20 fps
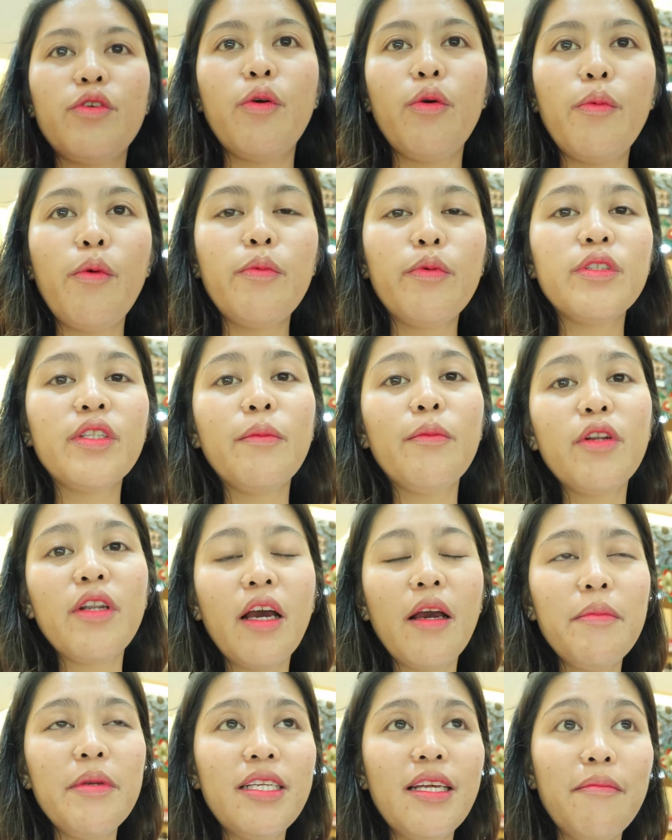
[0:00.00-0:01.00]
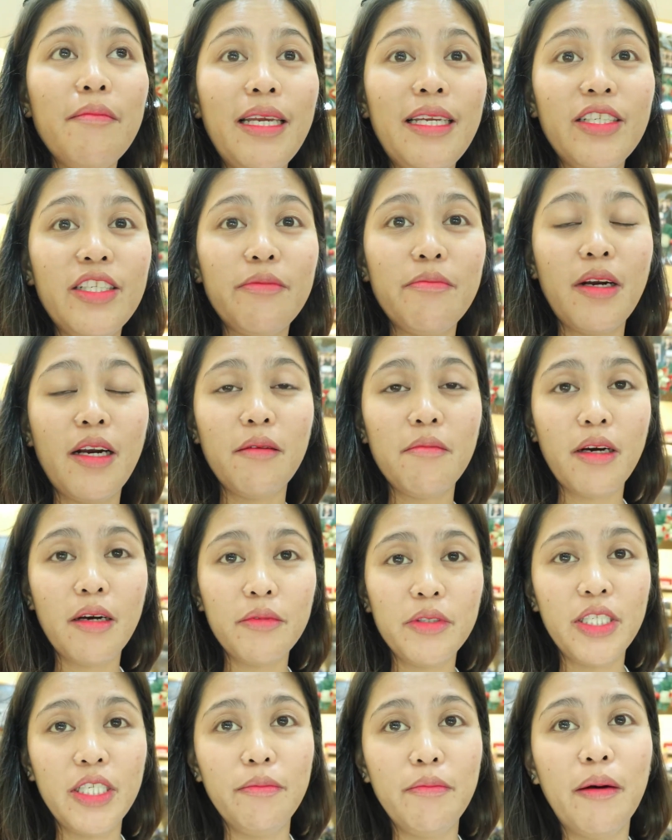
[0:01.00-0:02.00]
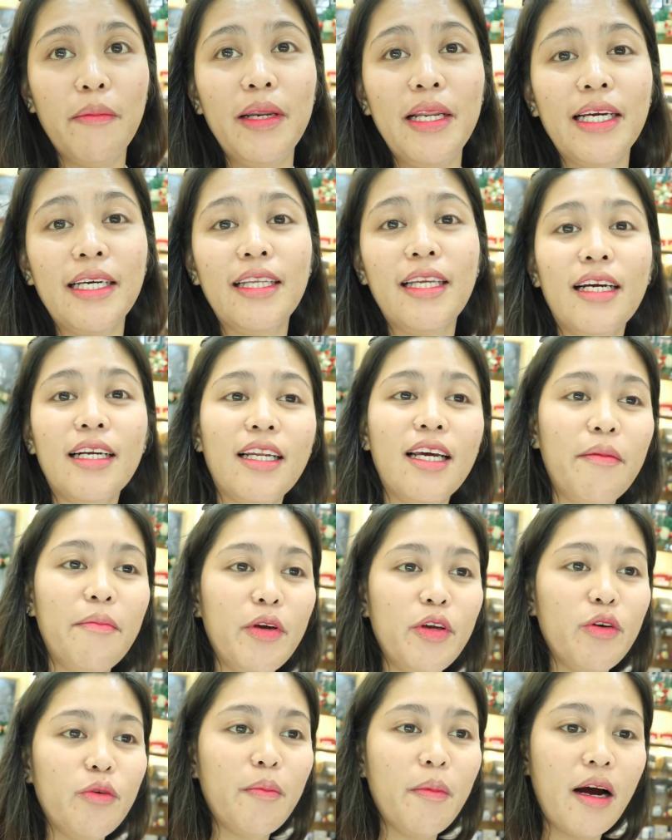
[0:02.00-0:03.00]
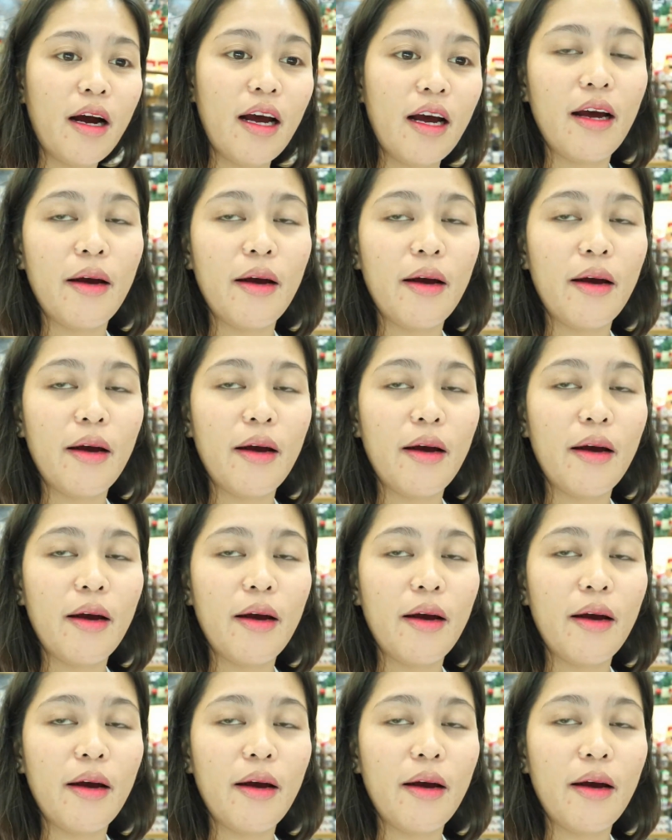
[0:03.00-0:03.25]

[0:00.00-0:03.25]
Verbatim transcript: So, pumunta muna kami sa bench, mga mamshi. Babalikan na lang namin yung mga